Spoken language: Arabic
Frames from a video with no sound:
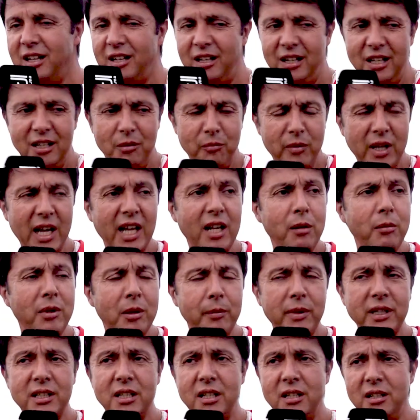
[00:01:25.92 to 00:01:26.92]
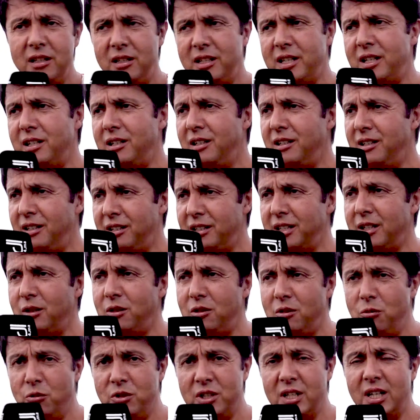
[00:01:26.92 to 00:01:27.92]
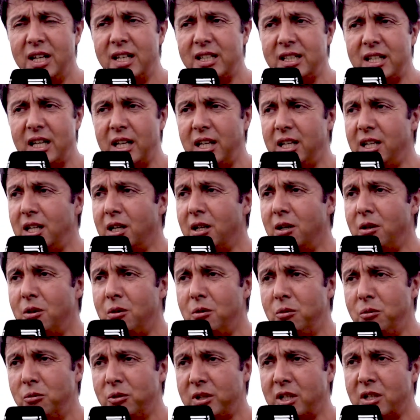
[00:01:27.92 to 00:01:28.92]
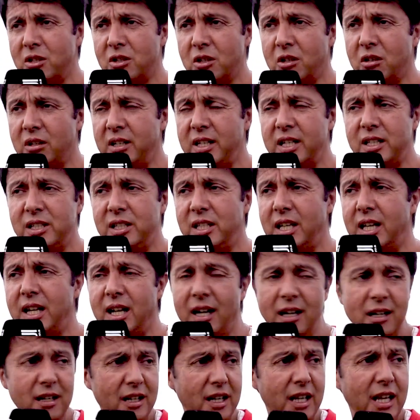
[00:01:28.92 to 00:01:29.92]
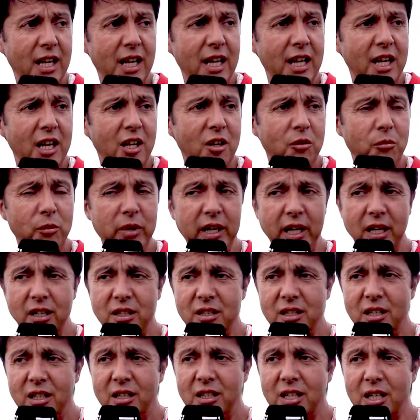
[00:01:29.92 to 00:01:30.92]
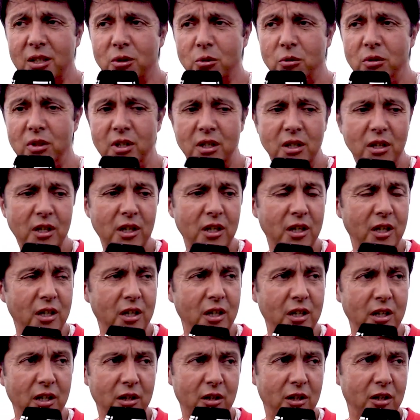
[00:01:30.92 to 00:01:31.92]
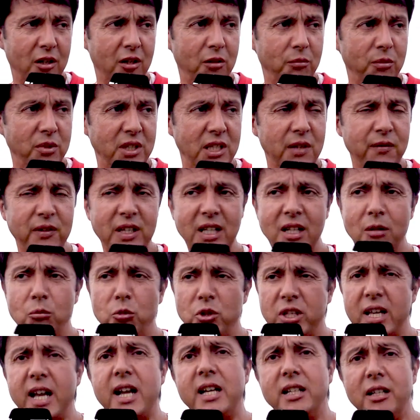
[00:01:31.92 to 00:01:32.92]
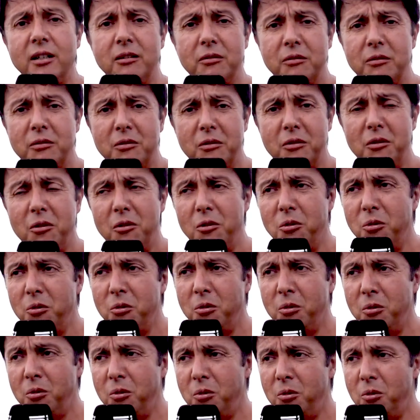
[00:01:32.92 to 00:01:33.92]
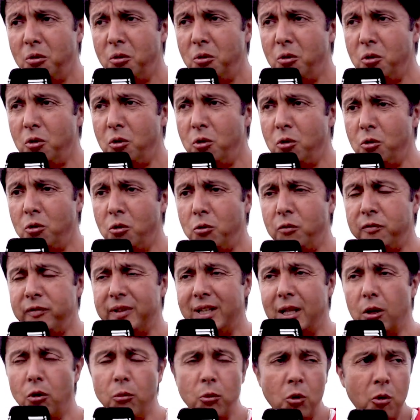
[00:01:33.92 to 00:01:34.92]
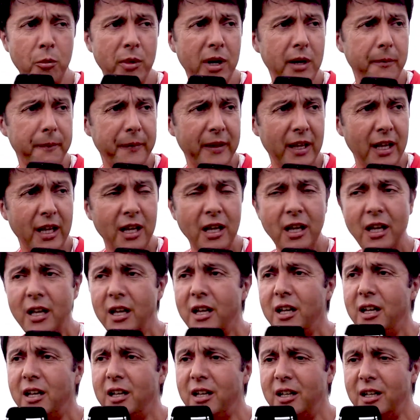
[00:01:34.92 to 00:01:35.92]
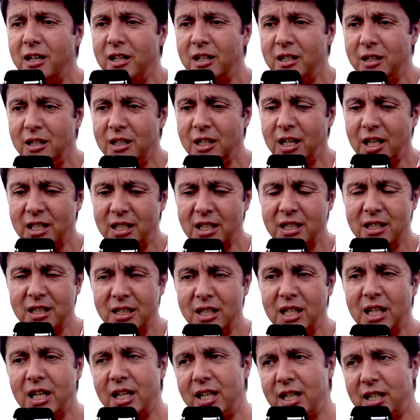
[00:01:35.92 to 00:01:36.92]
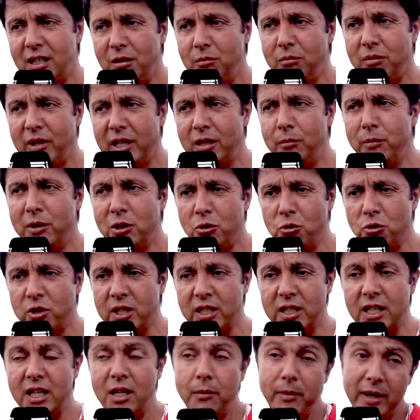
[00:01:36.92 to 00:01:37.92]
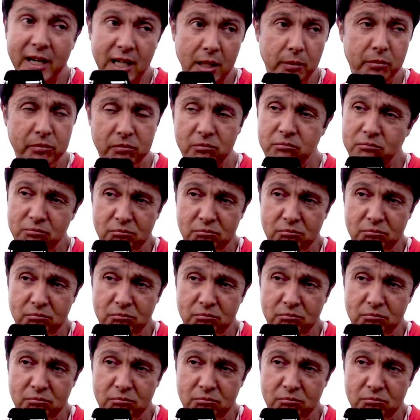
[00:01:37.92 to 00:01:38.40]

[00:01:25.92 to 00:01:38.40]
اللي من هذا المنبر تنوجه لها التحيه وتنشكر الناس ديالها بحيث تيعطوني بزاف يد المساعده وفضلهم هما آه، قدرت ندخل هذا المنتوج هذا للمغرب